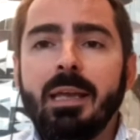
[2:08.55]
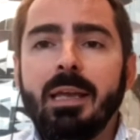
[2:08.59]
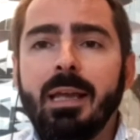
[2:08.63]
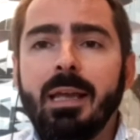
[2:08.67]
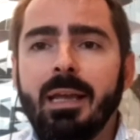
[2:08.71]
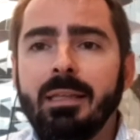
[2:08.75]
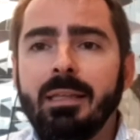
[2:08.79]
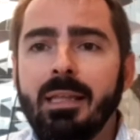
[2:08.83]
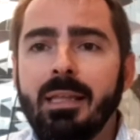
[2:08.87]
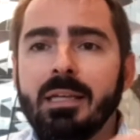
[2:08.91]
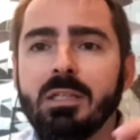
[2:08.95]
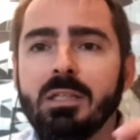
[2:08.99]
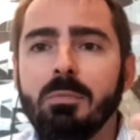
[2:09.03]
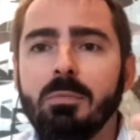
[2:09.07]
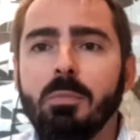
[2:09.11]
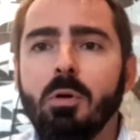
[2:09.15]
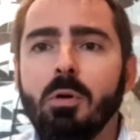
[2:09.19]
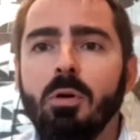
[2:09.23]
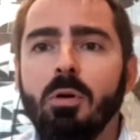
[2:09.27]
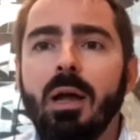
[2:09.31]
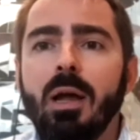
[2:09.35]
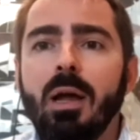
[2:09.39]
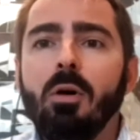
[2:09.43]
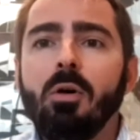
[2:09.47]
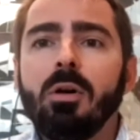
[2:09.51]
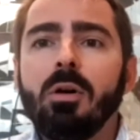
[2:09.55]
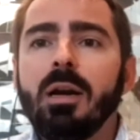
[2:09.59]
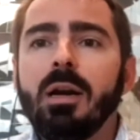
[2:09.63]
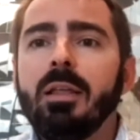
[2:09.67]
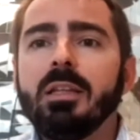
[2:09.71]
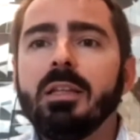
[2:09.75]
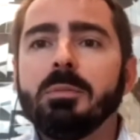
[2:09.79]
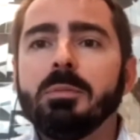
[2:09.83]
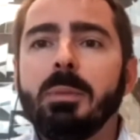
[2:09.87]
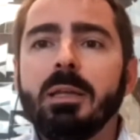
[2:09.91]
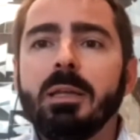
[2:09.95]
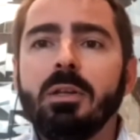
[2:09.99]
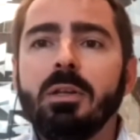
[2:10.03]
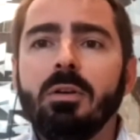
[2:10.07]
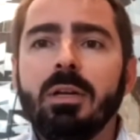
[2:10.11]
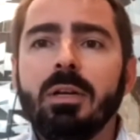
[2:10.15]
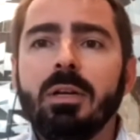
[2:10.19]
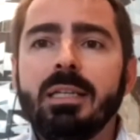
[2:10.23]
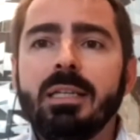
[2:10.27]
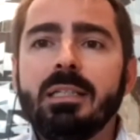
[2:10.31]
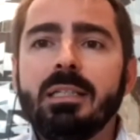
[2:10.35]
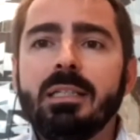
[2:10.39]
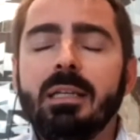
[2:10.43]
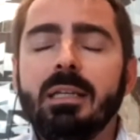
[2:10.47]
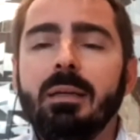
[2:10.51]
Hay que quitarse un poco la gorra de
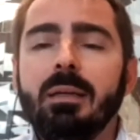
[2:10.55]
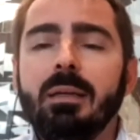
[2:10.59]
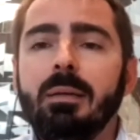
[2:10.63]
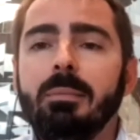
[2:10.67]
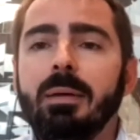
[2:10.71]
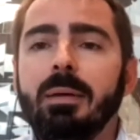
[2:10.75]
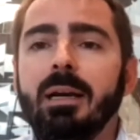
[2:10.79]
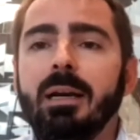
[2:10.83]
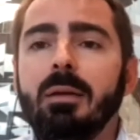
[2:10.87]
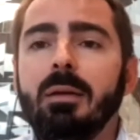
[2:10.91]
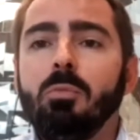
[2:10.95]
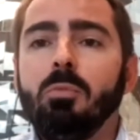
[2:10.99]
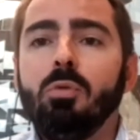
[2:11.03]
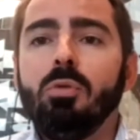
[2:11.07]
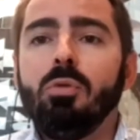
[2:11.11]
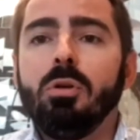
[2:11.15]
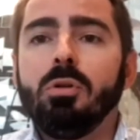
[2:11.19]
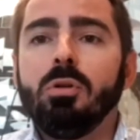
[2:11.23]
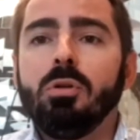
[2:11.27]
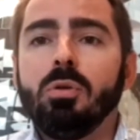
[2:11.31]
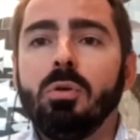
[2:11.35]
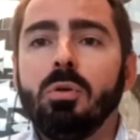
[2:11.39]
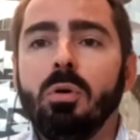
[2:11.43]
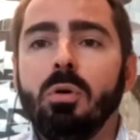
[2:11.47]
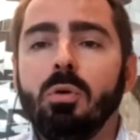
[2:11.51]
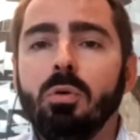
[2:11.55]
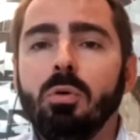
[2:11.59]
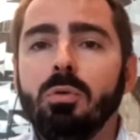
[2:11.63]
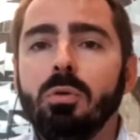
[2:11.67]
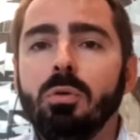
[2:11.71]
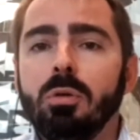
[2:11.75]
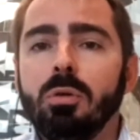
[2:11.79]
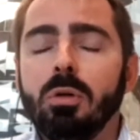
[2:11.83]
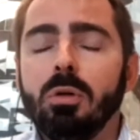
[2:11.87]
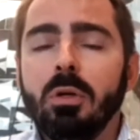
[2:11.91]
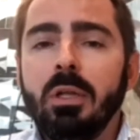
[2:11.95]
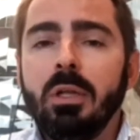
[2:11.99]
españoles y, ver el mundo en su conjunto.